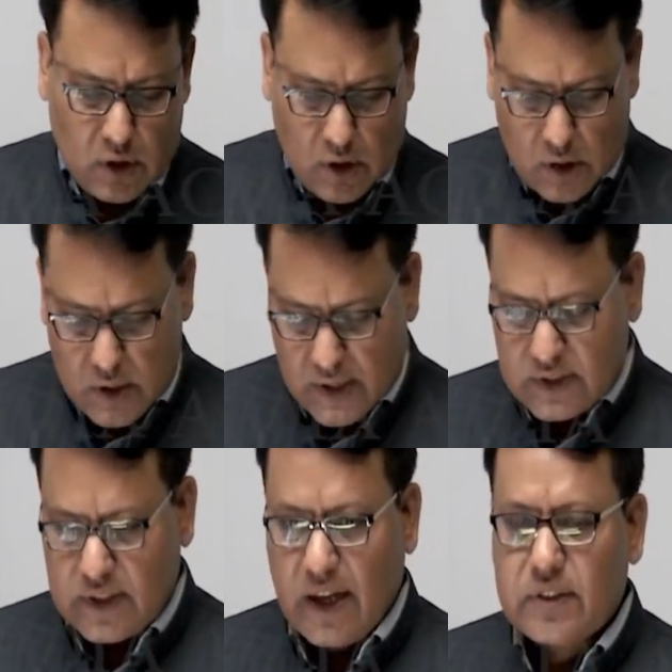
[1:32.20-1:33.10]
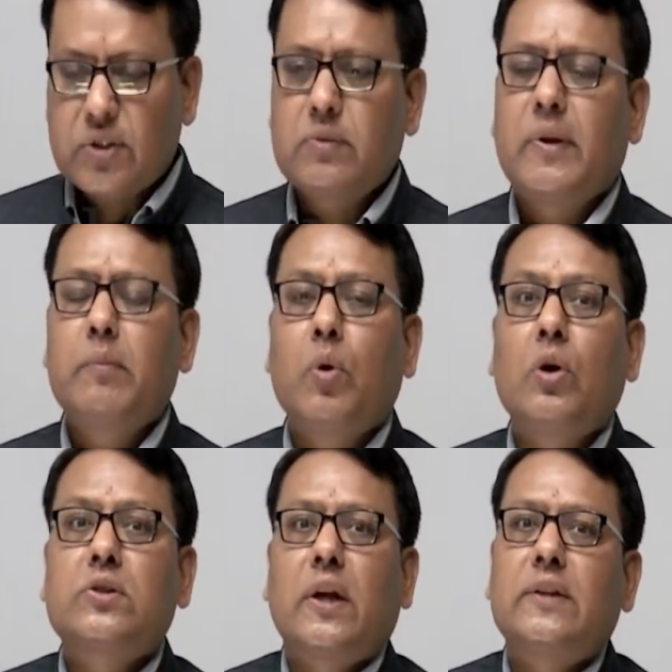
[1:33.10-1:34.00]
डिस्ट्रैक्शन में बहुत
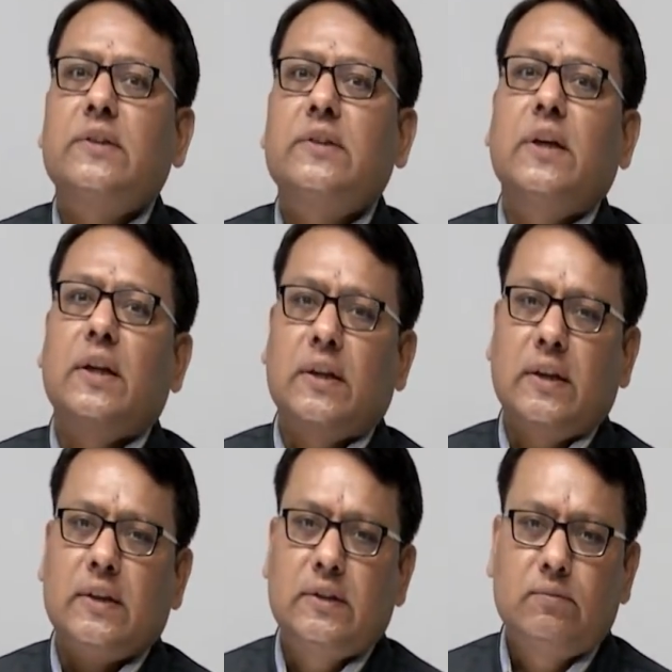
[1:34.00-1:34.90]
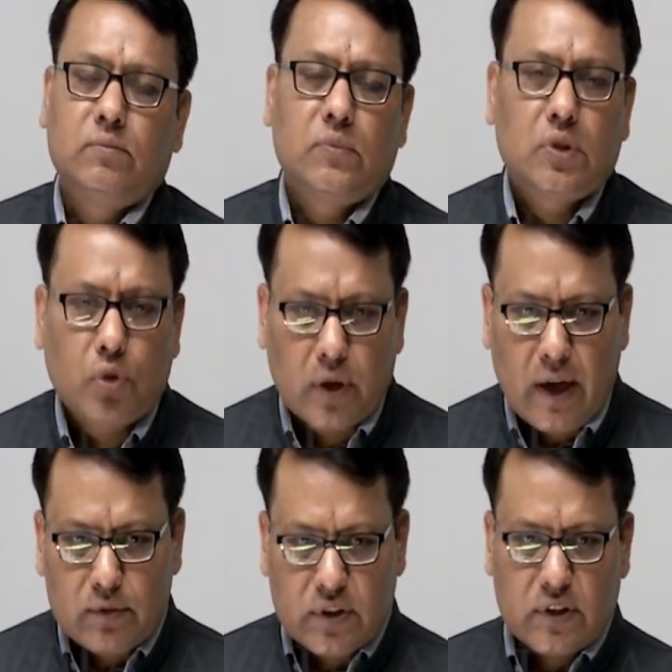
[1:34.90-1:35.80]
सारी चीज़ें आती हैं क्योंकि आप
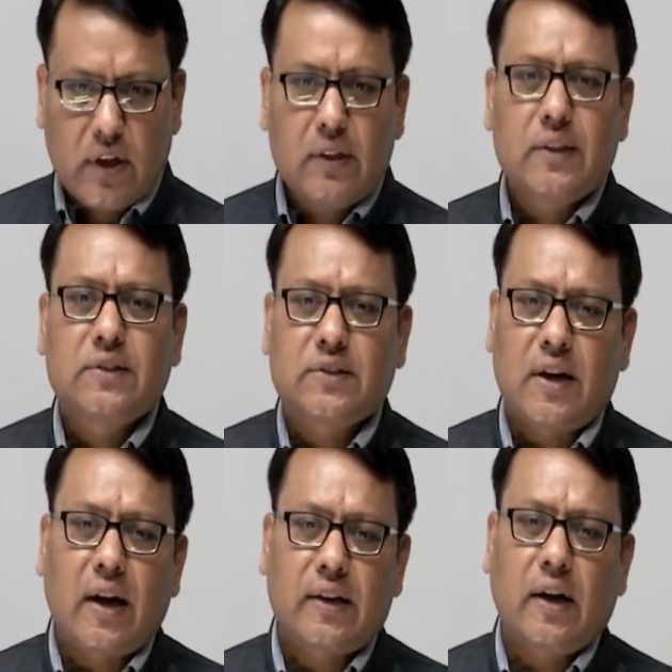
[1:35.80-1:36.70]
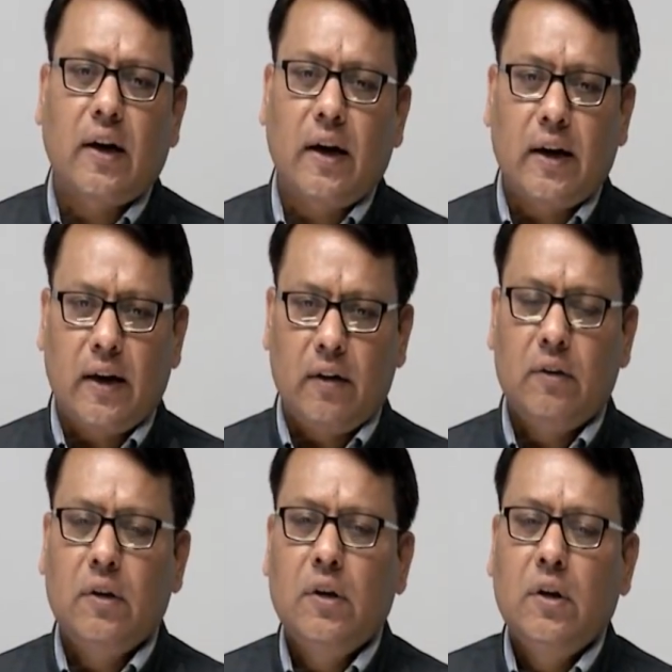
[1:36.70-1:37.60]
जितना डिस्ट्रैक्टेड रहेंगे
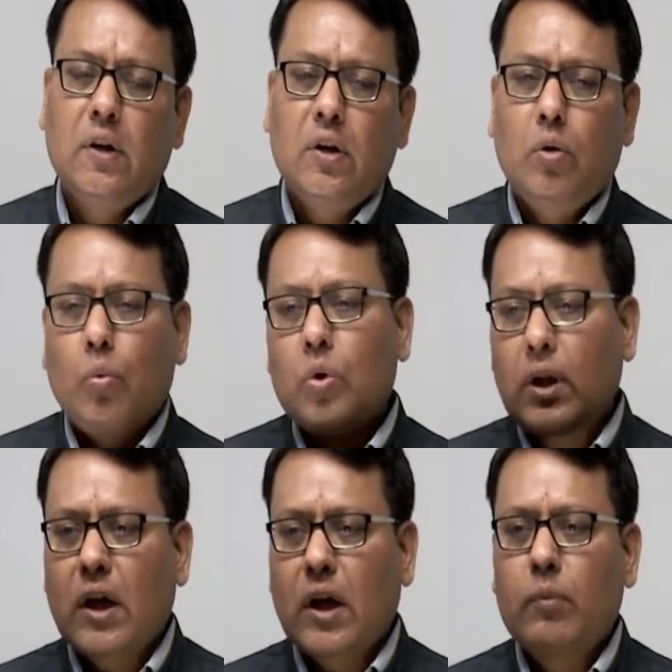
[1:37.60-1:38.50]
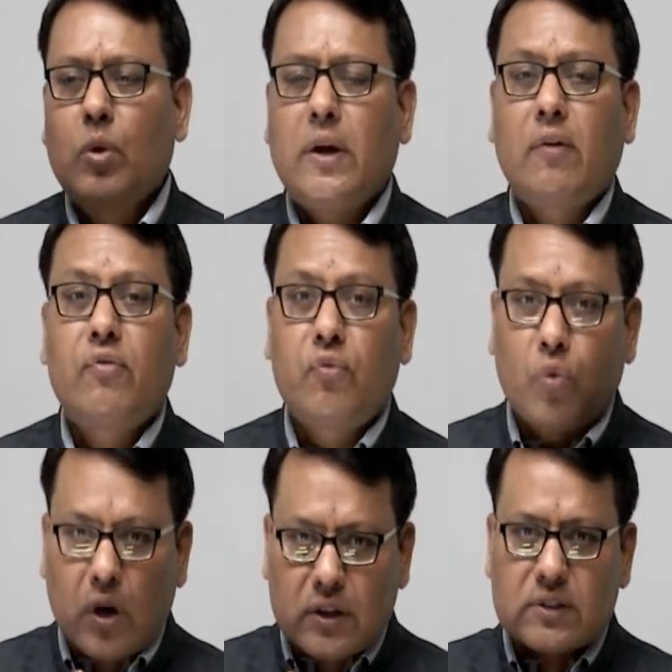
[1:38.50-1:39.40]
उल्टा अगर बोलें आप
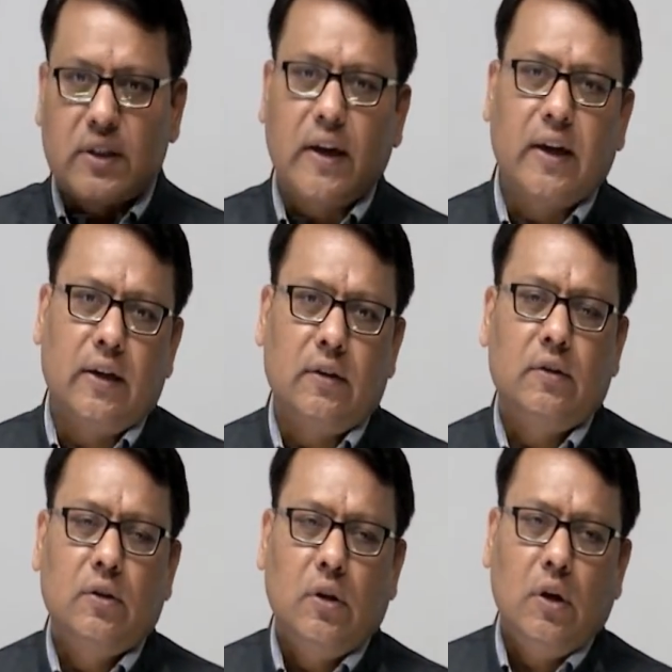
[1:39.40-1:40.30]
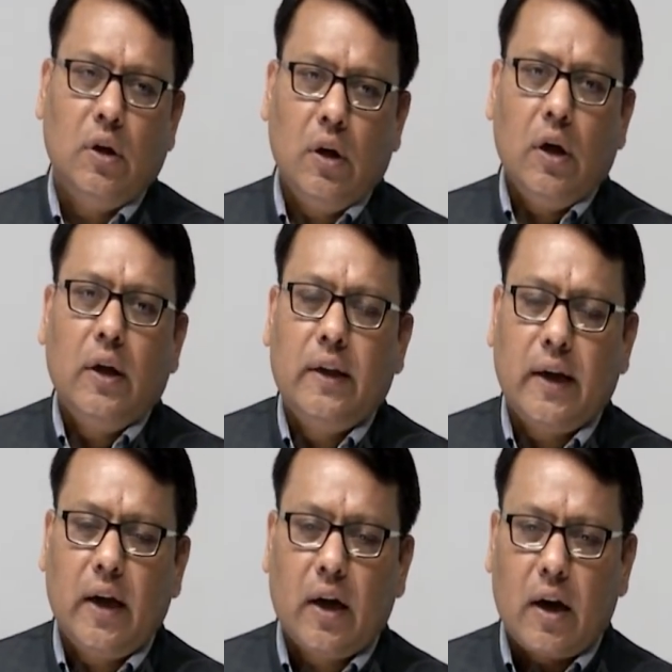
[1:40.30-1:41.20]
फोकस नहीं है देखिए
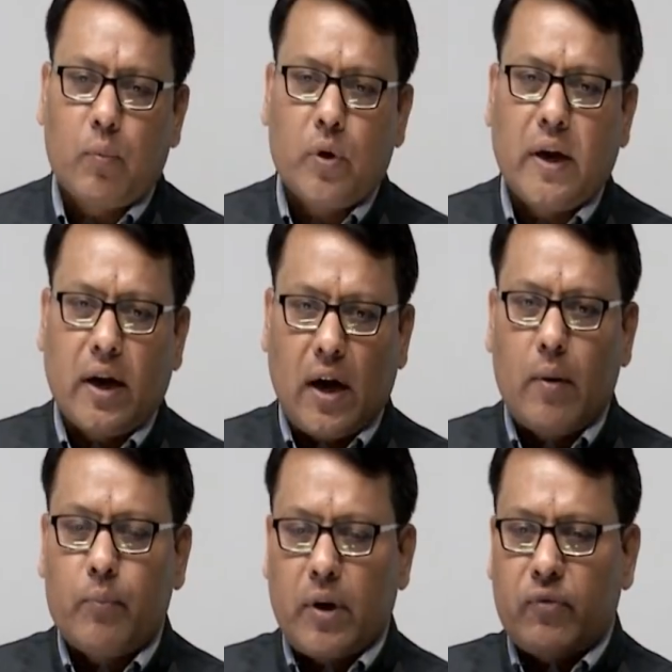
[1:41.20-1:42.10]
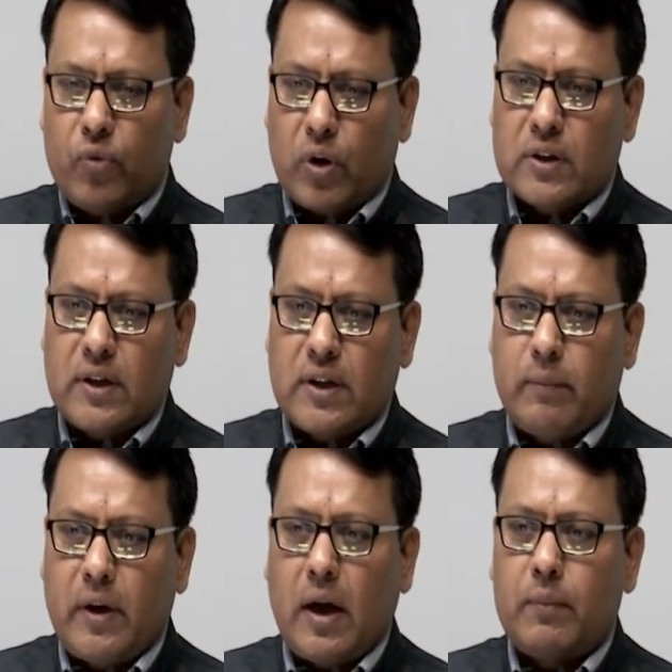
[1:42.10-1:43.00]
अगर आपको एक काम पे आप फोकस है भाई
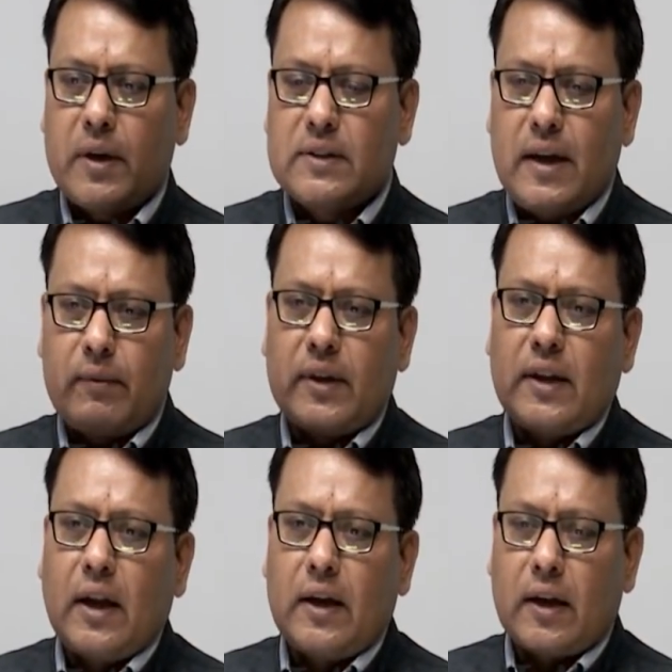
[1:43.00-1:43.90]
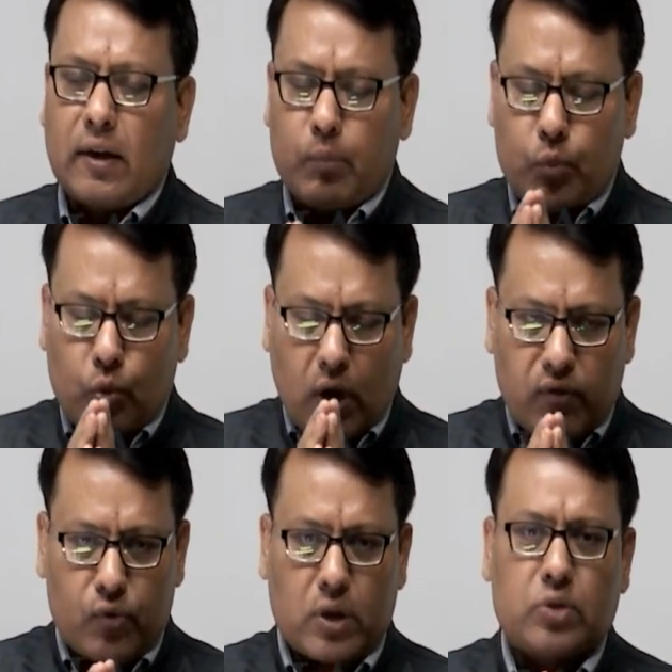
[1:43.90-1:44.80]
आप एग्जाम की तैयारी कर रहे हैं पूरा
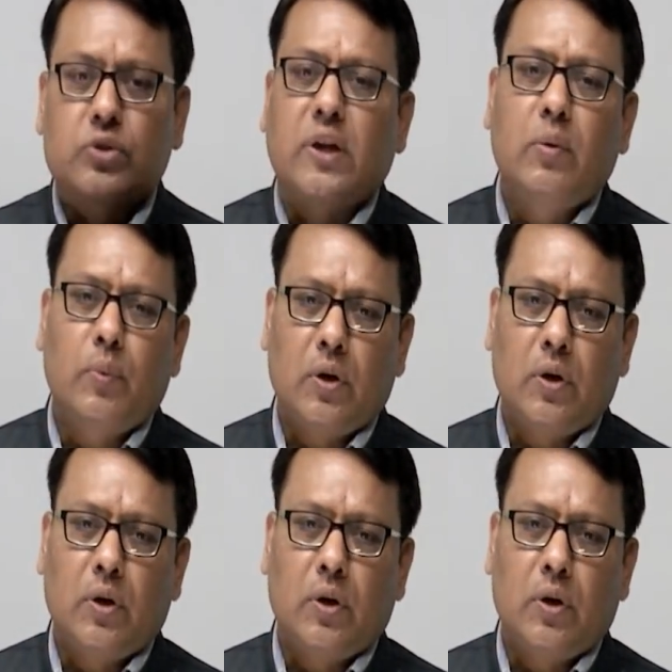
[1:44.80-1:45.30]
फोकस उसके ऊपर